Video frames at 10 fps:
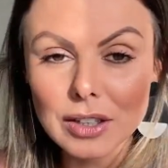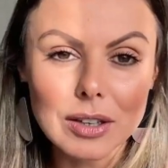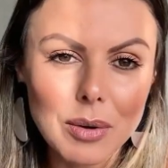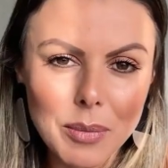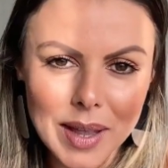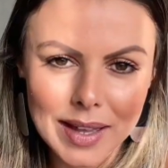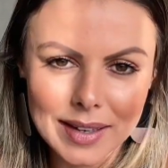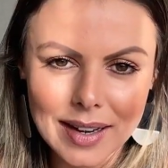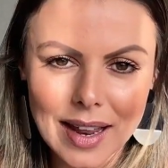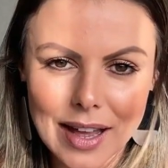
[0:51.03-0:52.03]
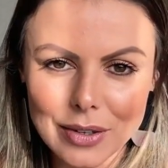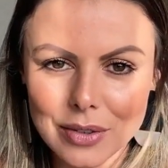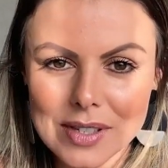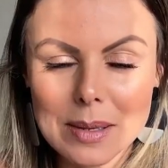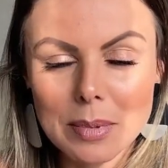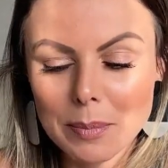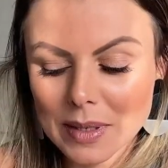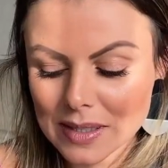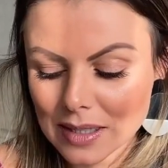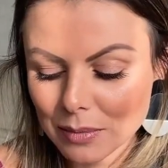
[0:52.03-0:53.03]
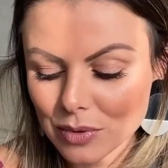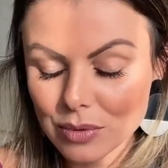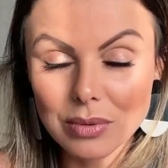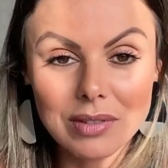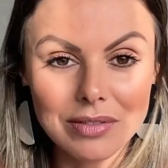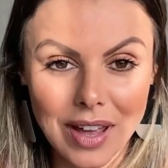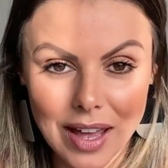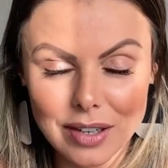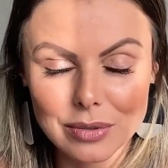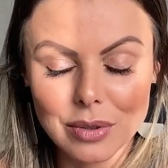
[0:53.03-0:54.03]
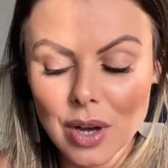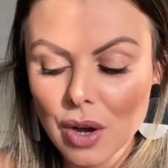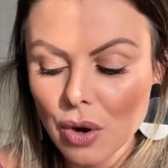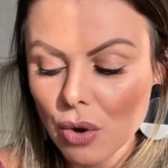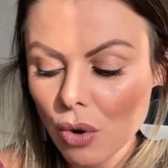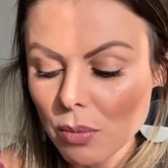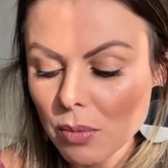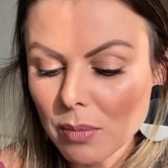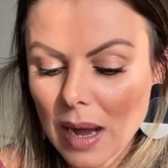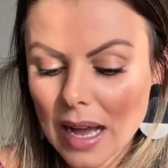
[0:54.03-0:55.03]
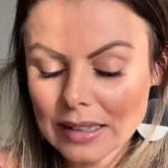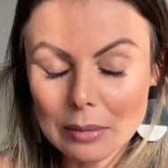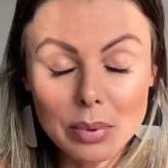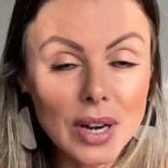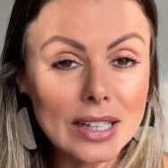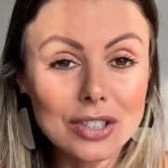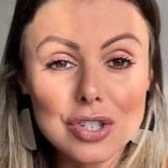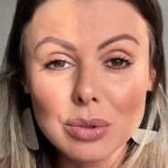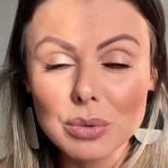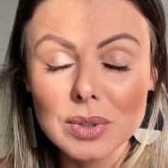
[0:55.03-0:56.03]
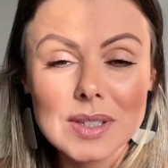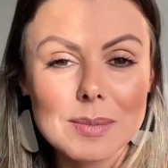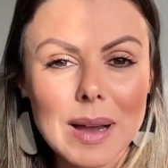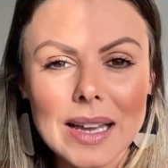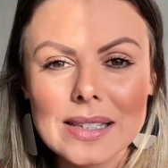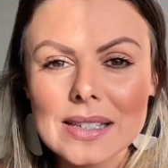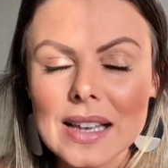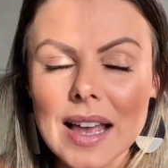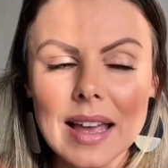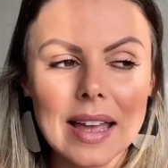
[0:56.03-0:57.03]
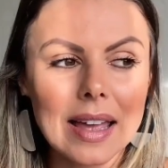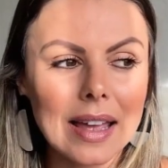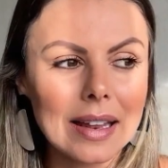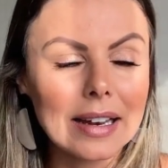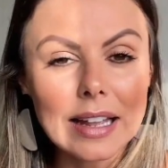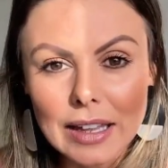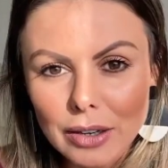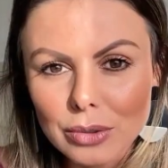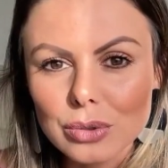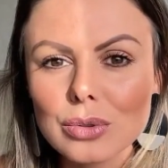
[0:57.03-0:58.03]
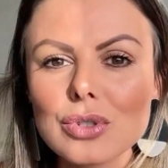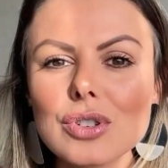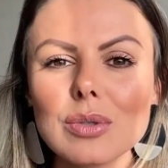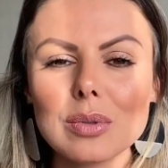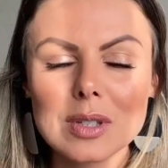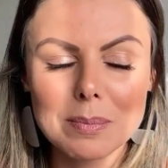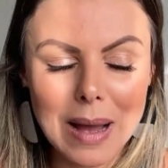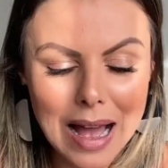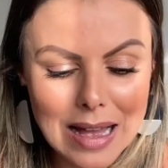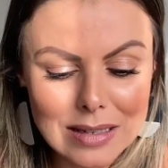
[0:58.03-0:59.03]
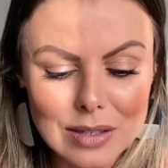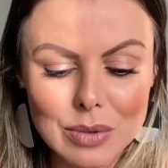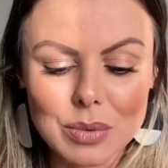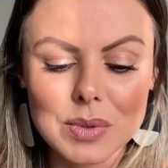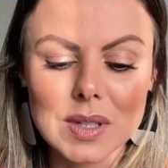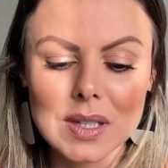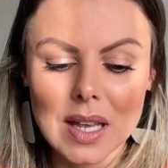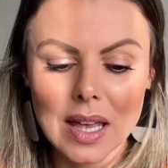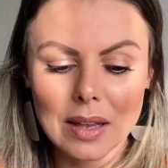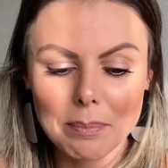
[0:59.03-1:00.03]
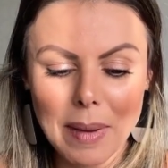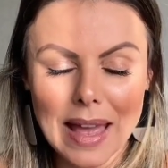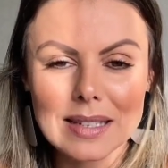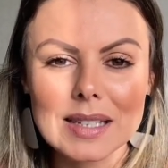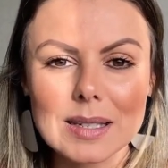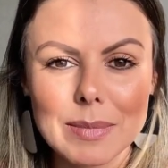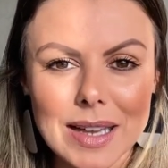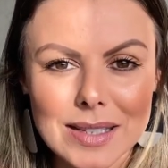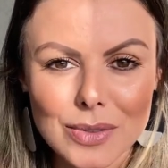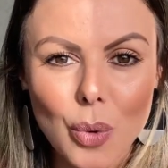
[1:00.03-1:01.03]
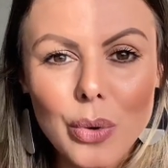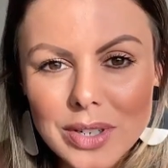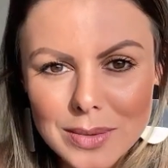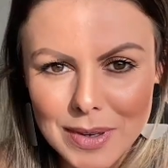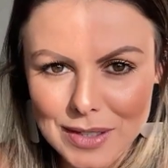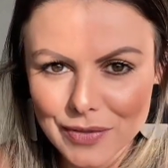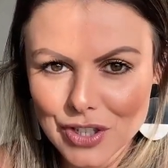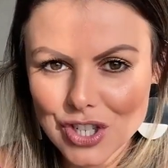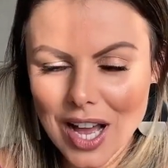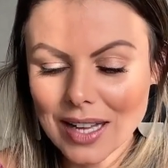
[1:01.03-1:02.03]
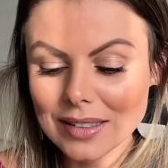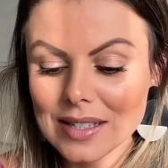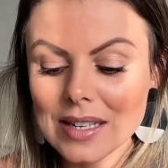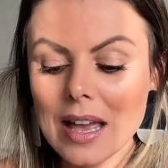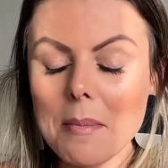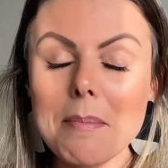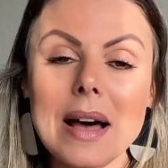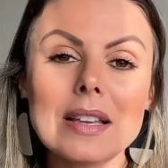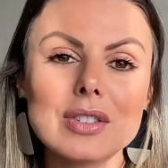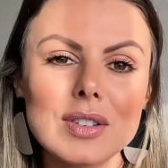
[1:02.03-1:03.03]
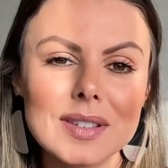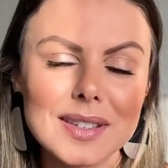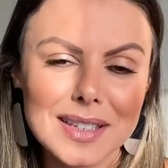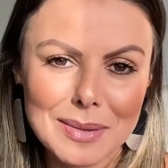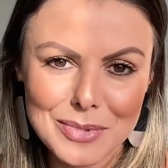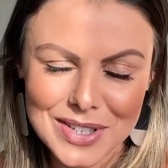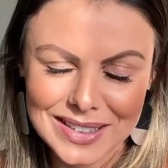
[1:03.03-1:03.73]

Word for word: e com ele, claro, nós sempre pensamos no inverno, com uma temporada de looks mais é, neutros, de looks básicos, peças mais cores mais fechadas, mas nós estamos